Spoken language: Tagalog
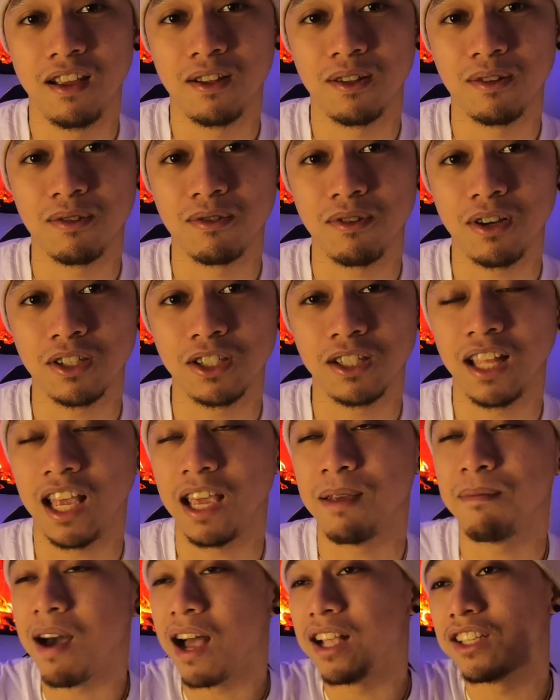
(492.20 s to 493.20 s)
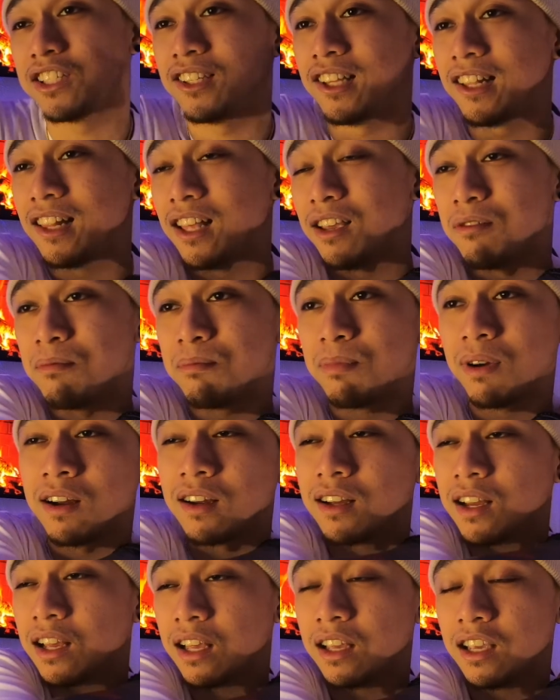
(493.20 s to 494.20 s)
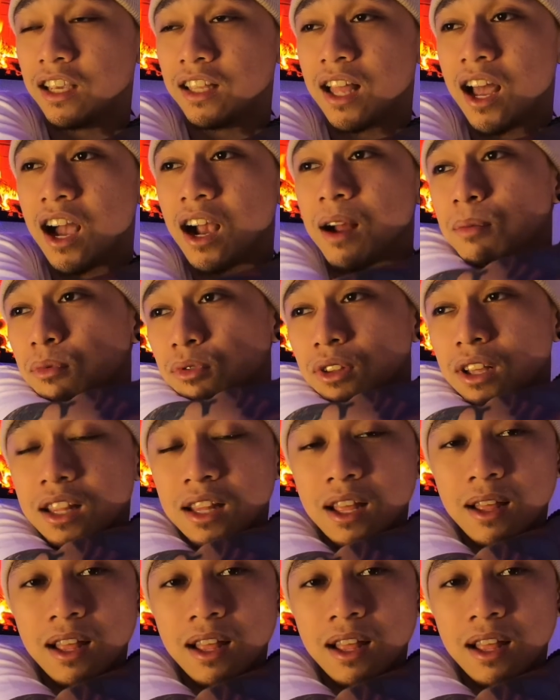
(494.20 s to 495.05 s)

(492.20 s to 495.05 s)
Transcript: No, kasi na-imagine nila yung pagka hinahag mo na,